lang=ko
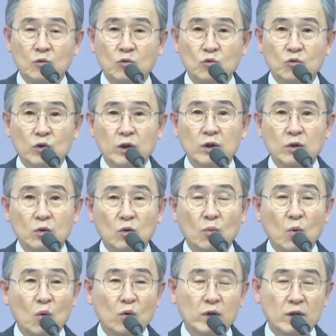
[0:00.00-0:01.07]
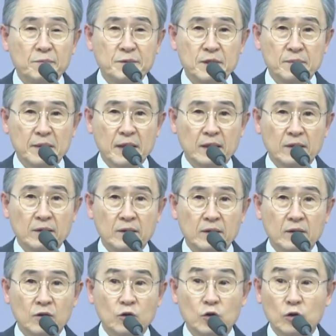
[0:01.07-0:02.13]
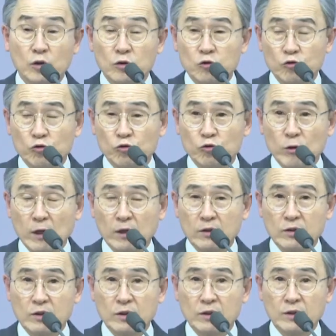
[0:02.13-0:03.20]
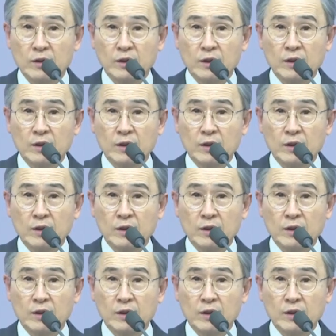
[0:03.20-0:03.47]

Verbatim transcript: 우리들도 복을 입지만은 더 중요한 것은